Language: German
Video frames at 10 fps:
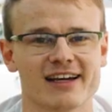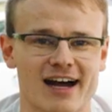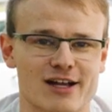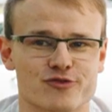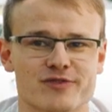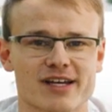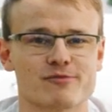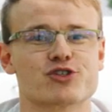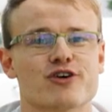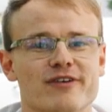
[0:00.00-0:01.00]
Also wir
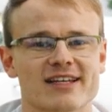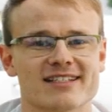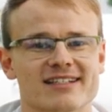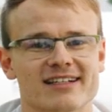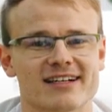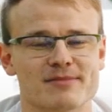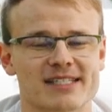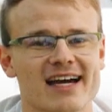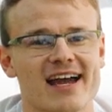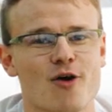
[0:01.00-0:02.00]
im Stoffwechsel äh, mit
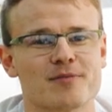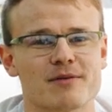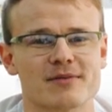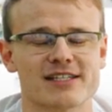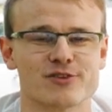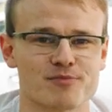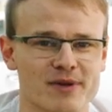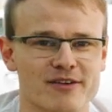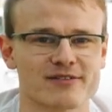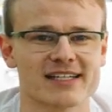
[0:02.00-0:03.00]
drei Hauptamtlichen und
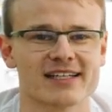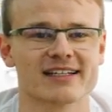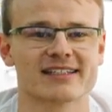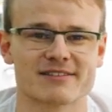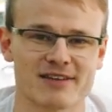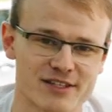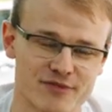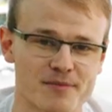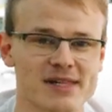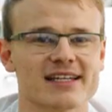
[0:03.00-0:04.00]
BFD-Lern, dass wir als
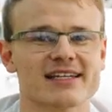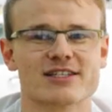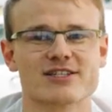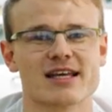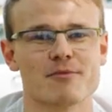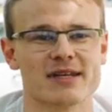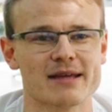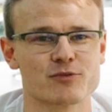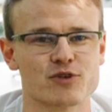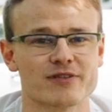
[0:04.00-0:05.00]
Familie hier zusammen
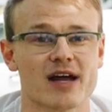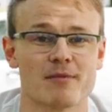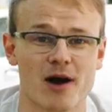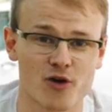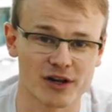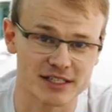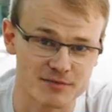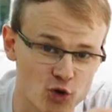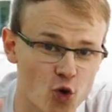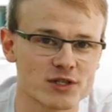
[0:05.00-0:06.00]
leben dürfen, aber auch in
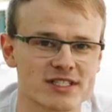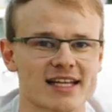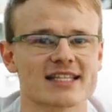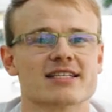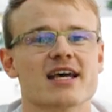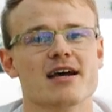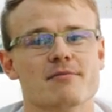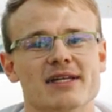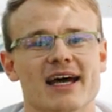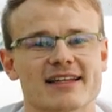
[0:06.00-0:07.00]
diesem großen Netz
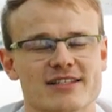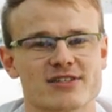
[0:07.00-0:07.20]
mit anderen